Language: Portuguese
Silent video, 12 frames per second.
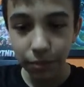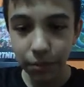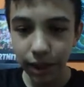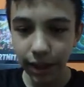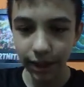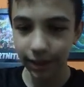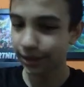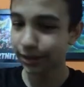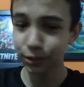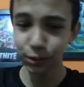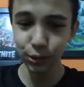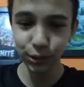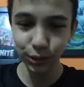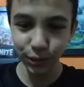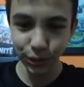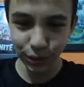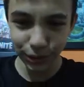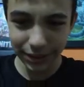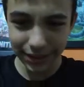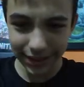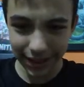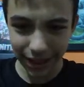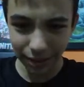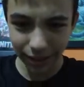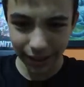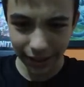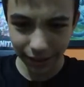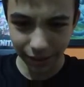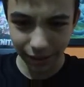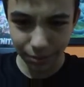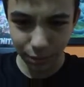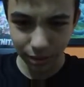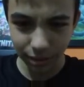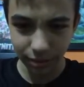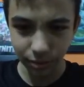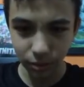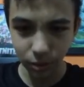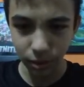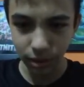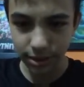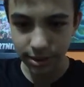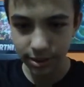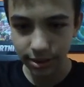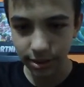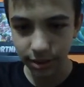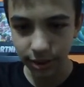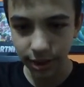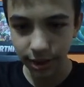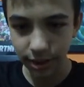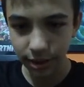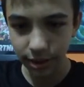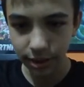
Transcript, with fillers: Maluco do céu, o cara corre muito. Nossa senhora, hein?